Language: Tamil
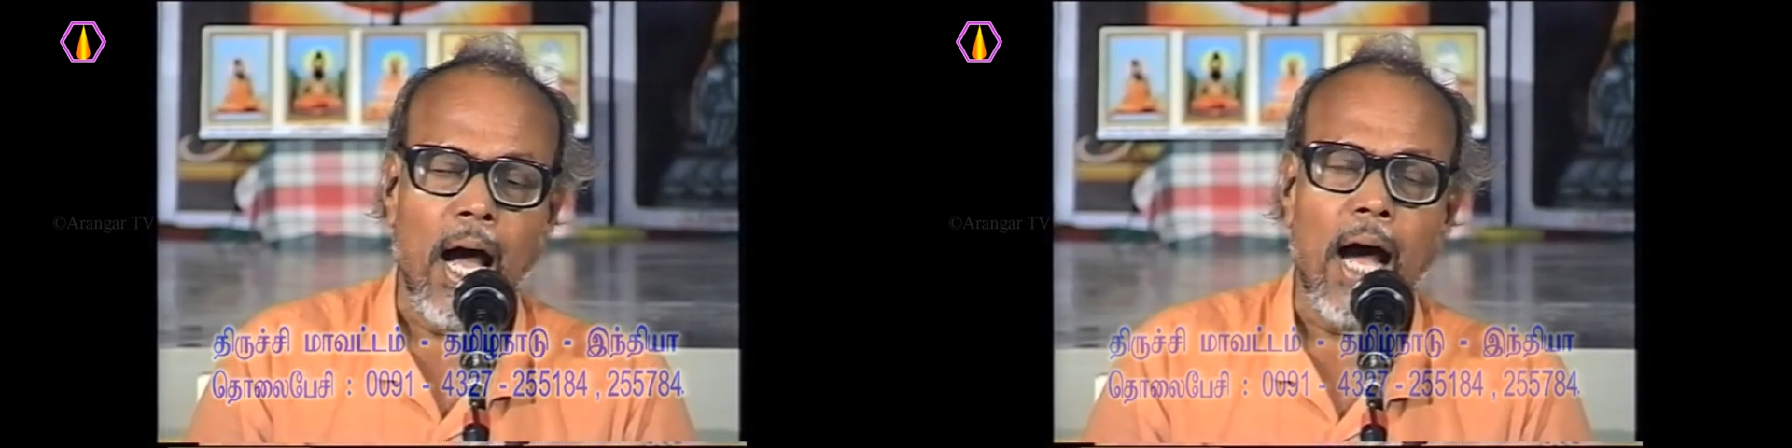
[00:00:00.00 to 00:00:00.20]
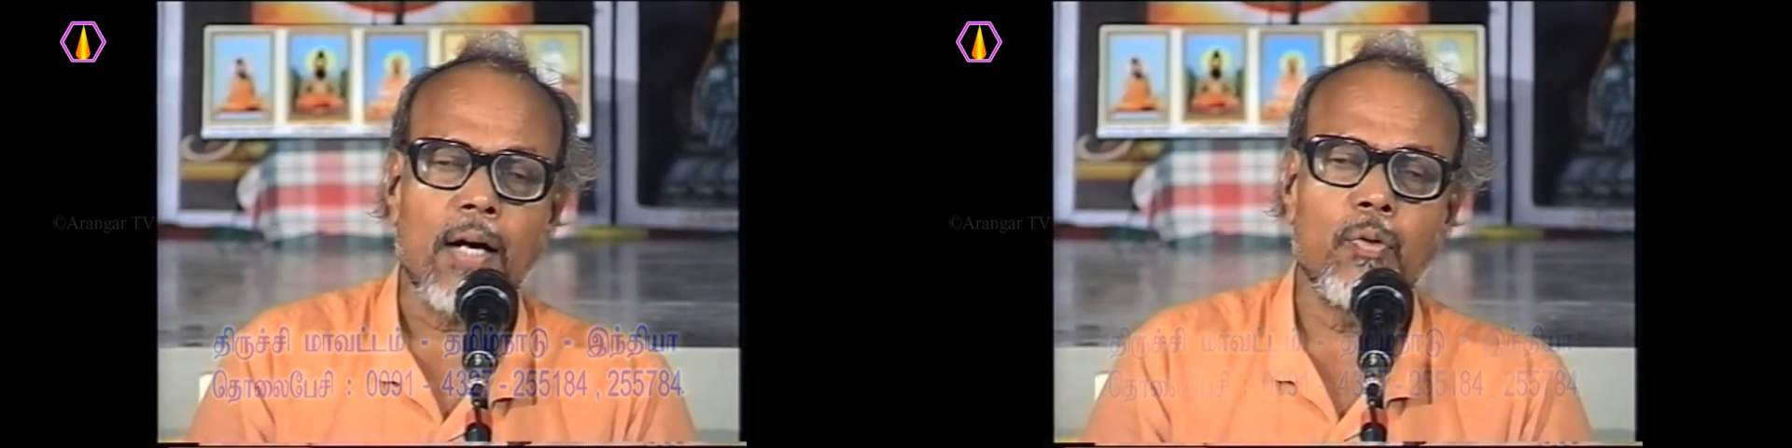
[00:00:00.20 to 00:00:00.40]

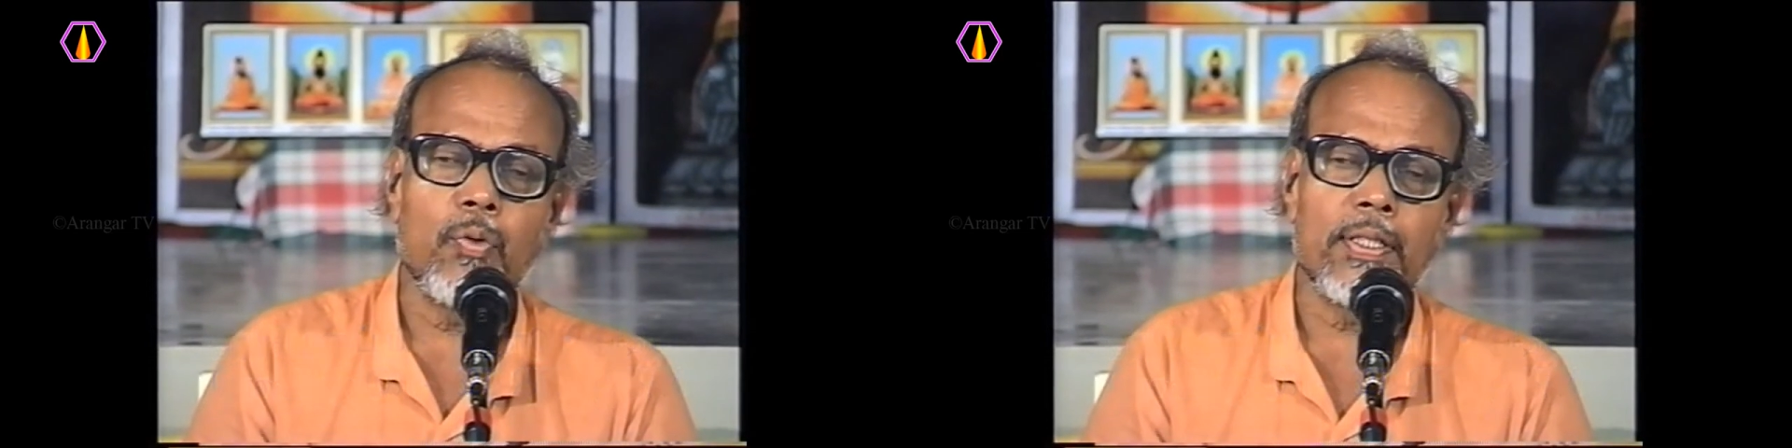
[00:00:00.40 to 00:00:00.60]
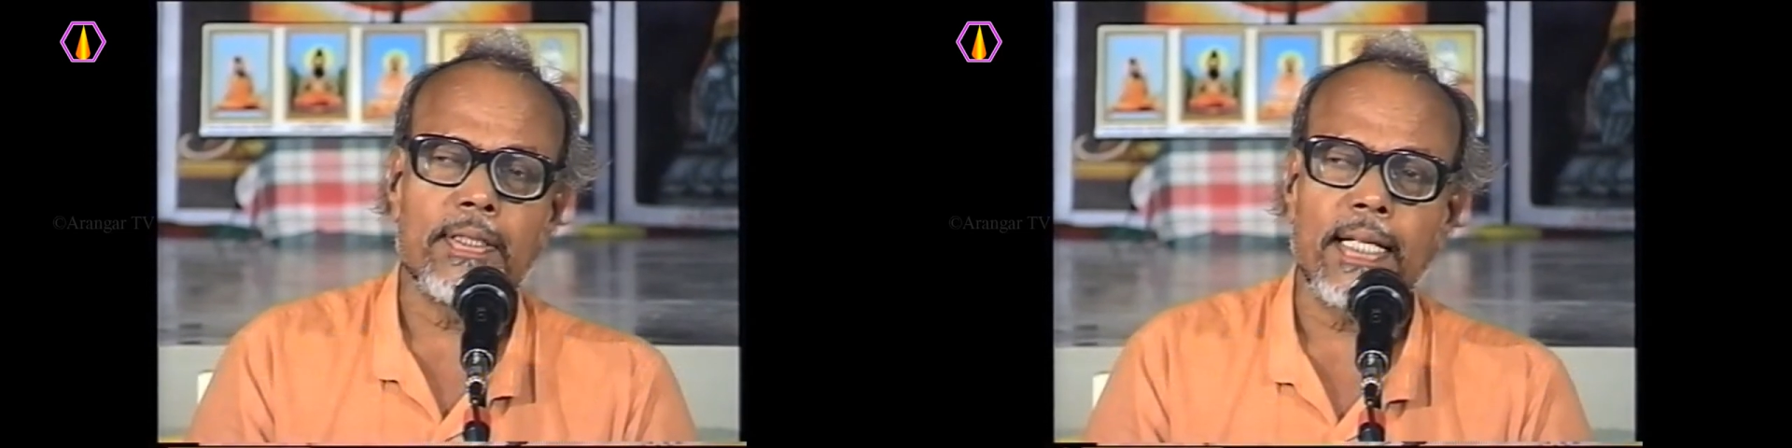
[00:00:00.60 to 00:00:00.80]
ஆக
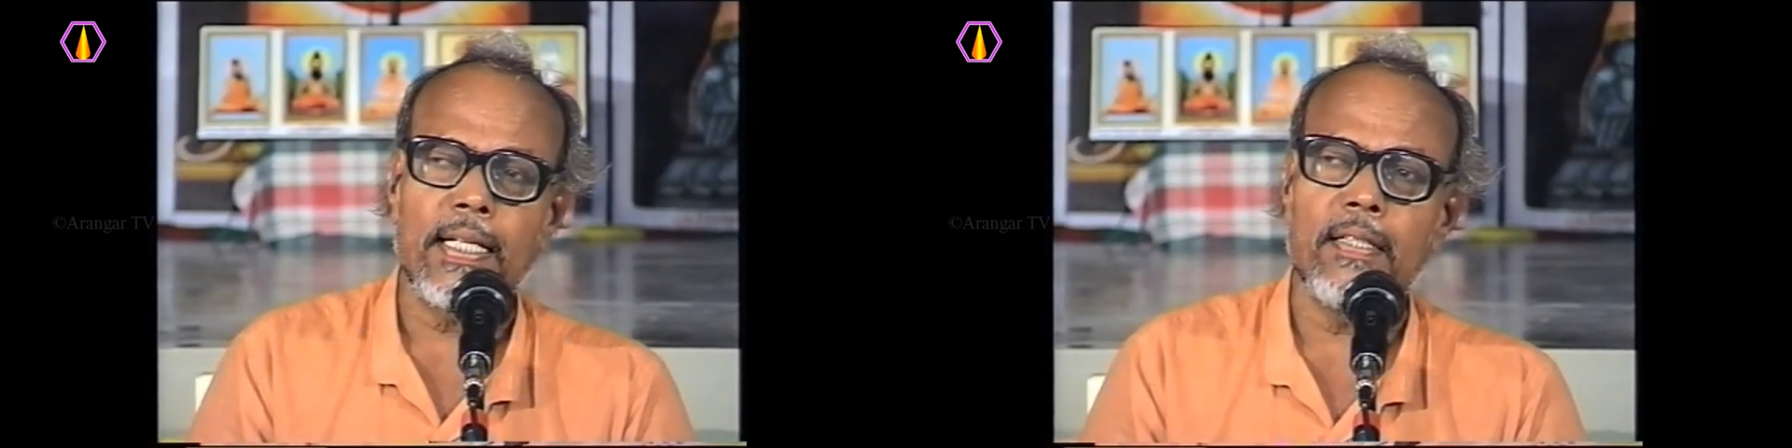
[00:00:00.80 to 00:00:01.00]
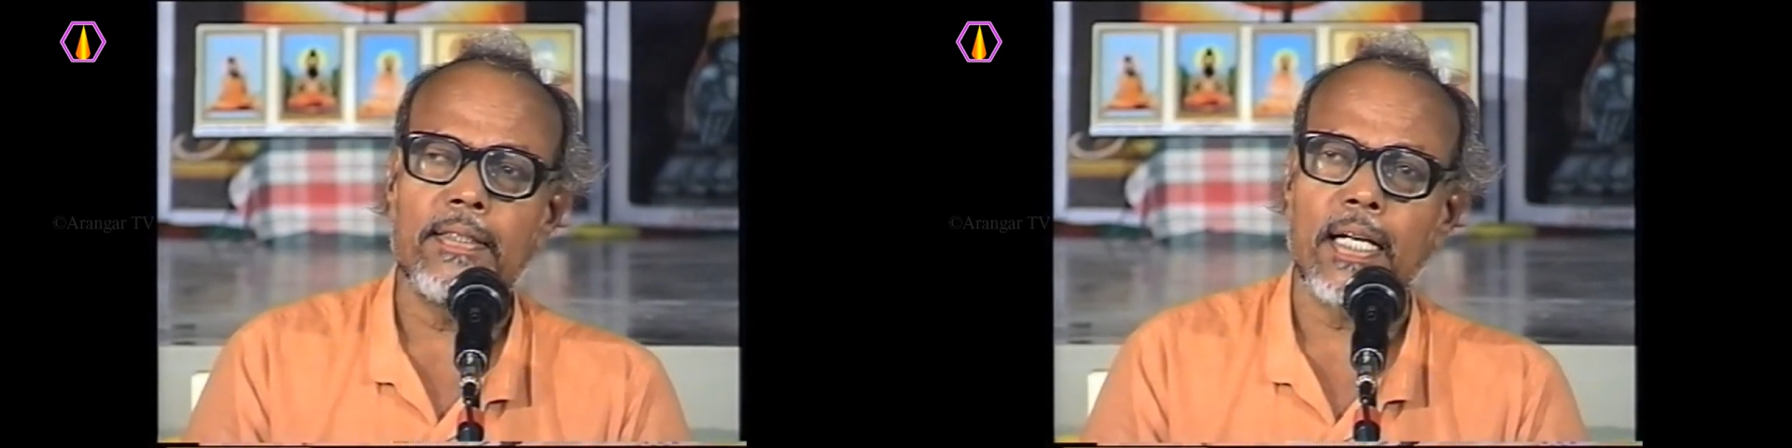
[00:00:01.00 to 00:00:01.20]
ஒரு
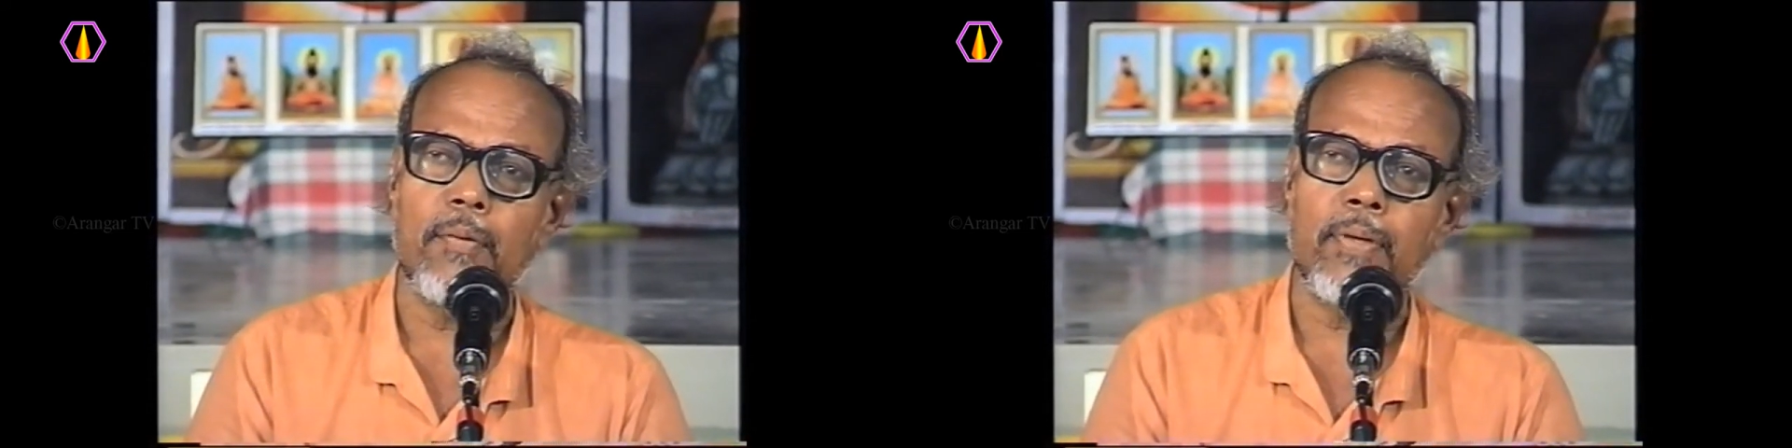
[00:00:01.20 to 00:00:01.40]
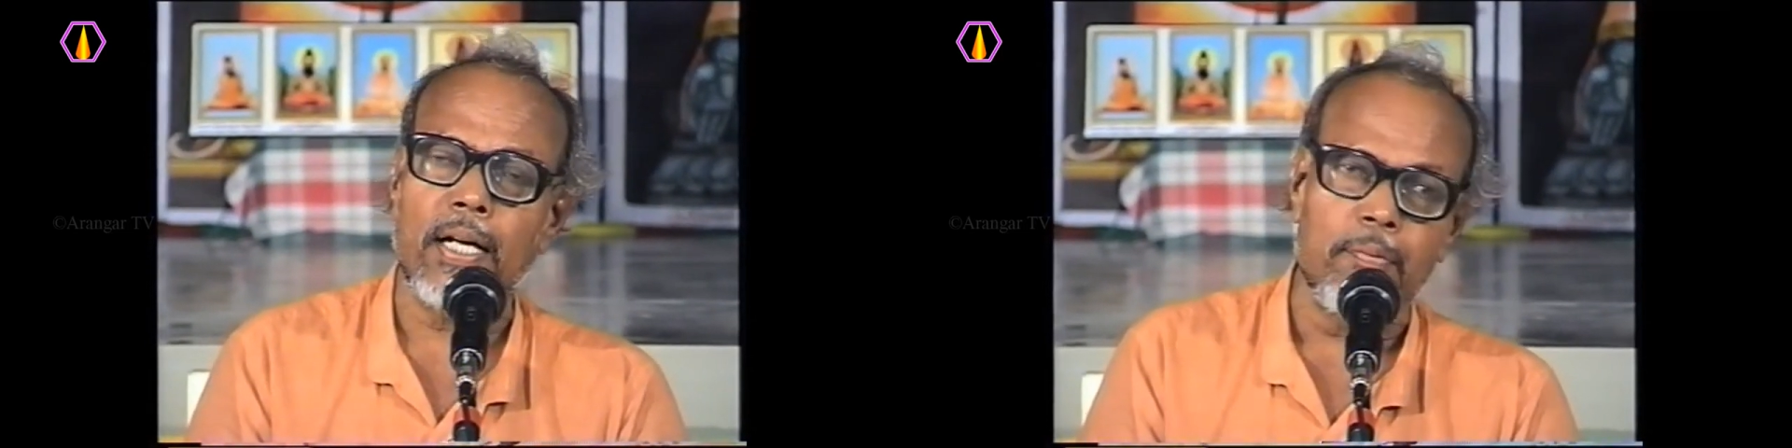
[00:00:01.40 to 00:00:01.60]
செயல்
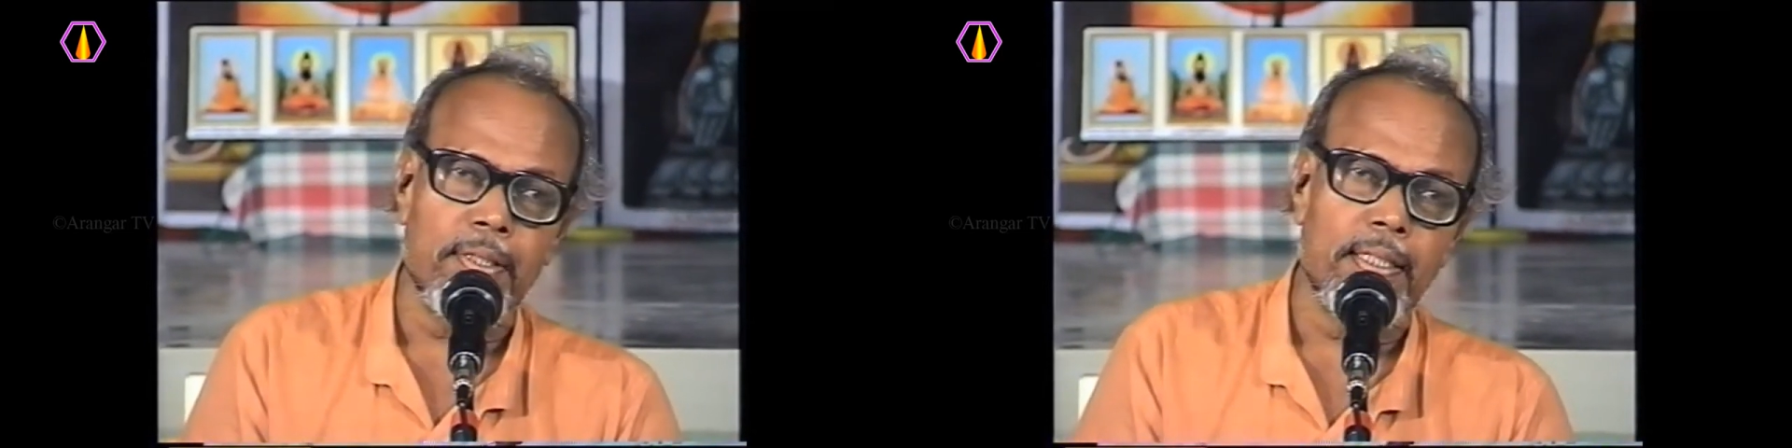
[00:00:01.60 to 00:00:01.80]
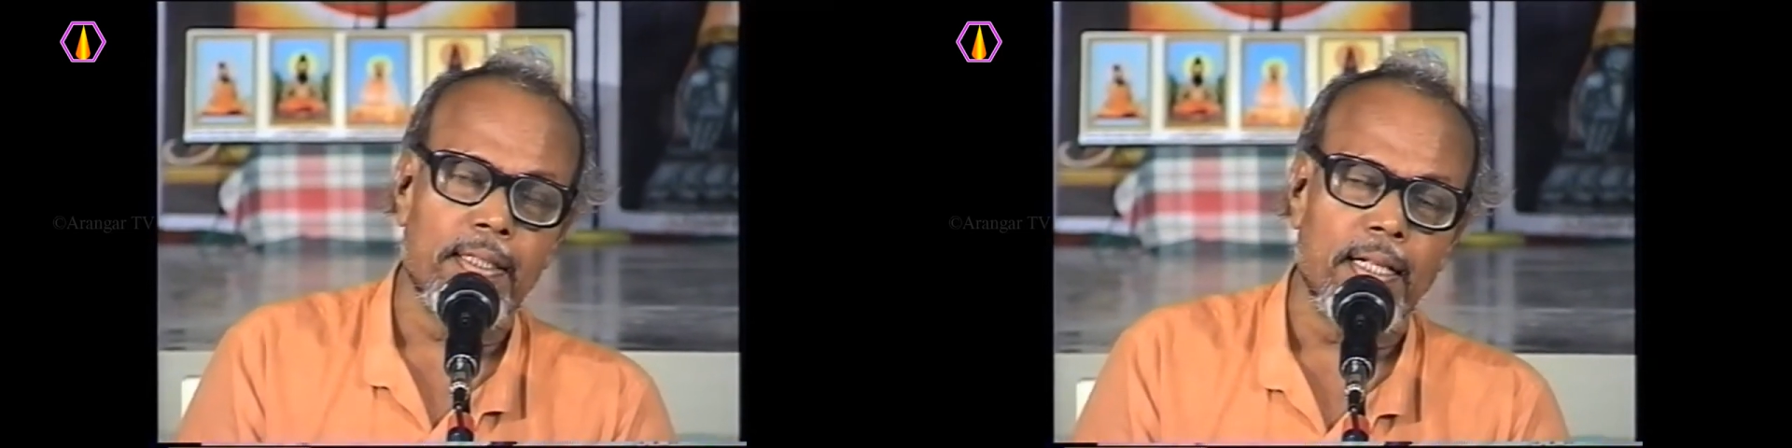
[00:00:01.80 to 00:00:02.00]
சிறப்பாக
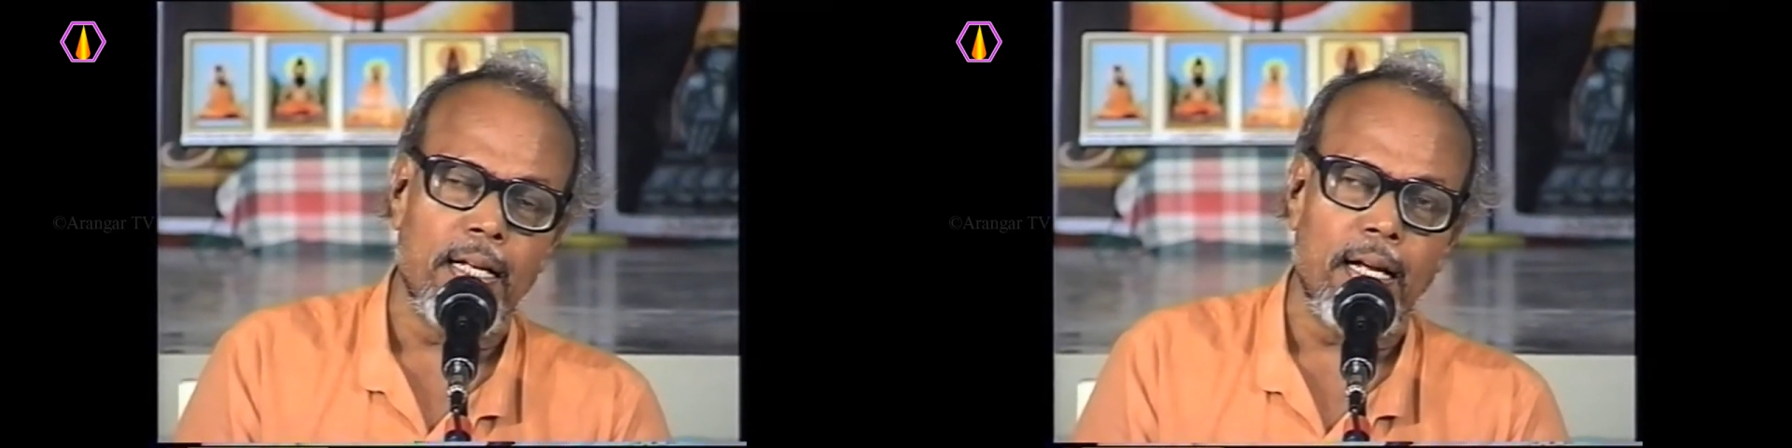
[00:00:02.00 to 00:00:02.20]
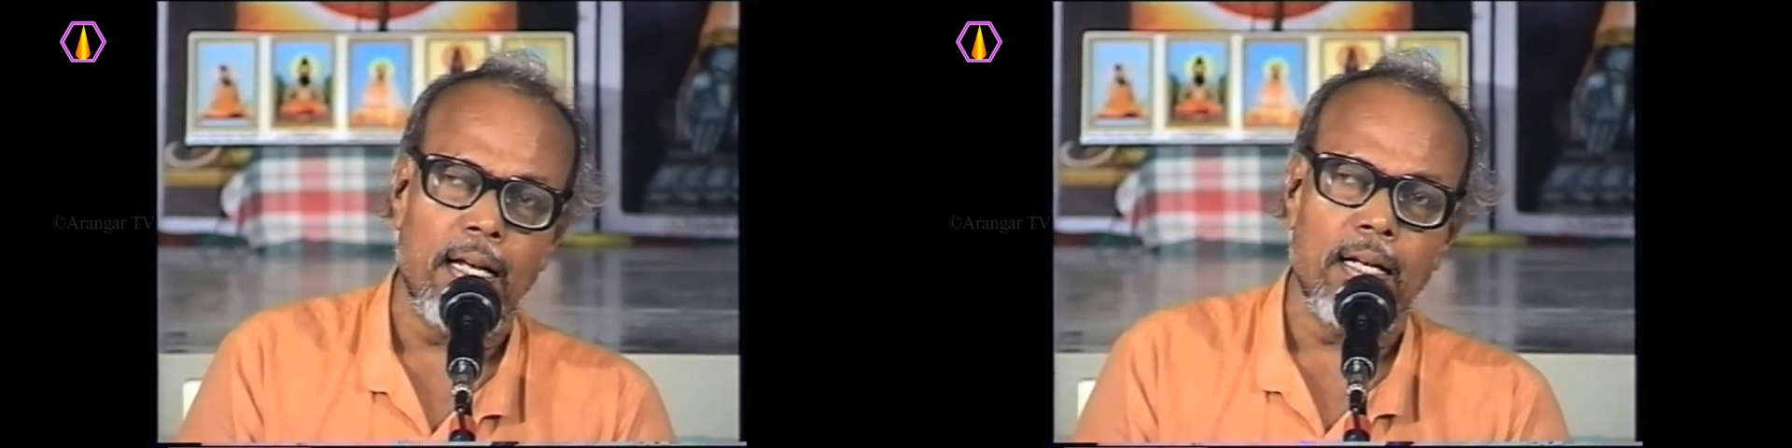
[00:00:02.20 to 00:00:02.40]

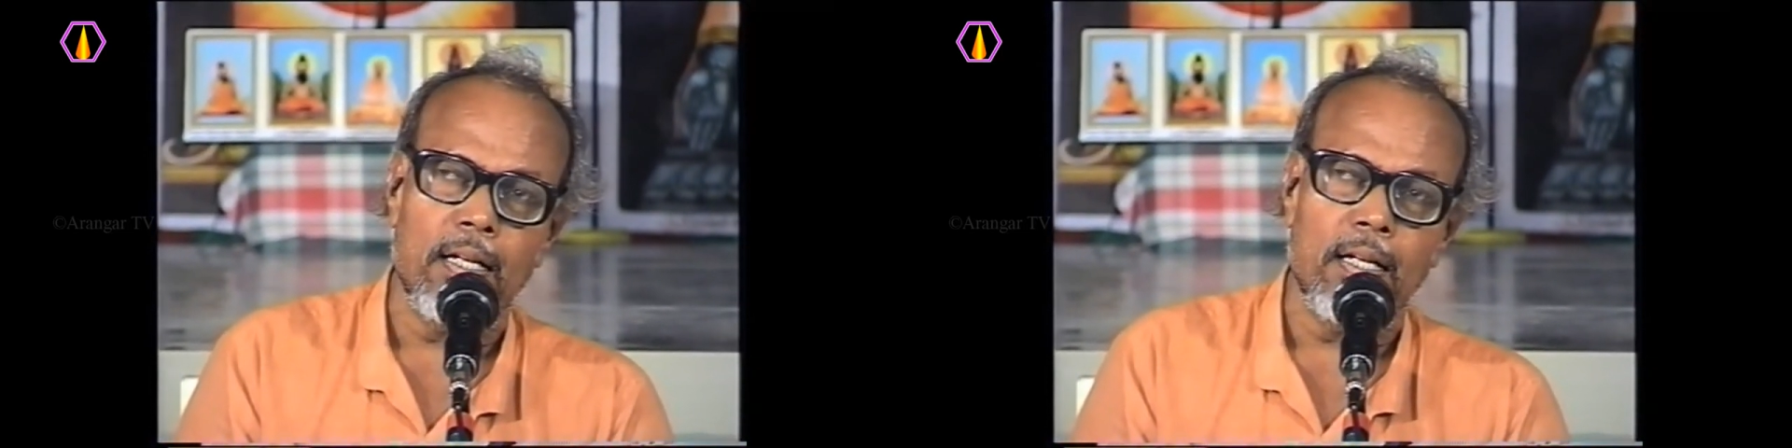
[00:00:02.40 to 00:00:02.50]
அமைந்திருக்கின்றால்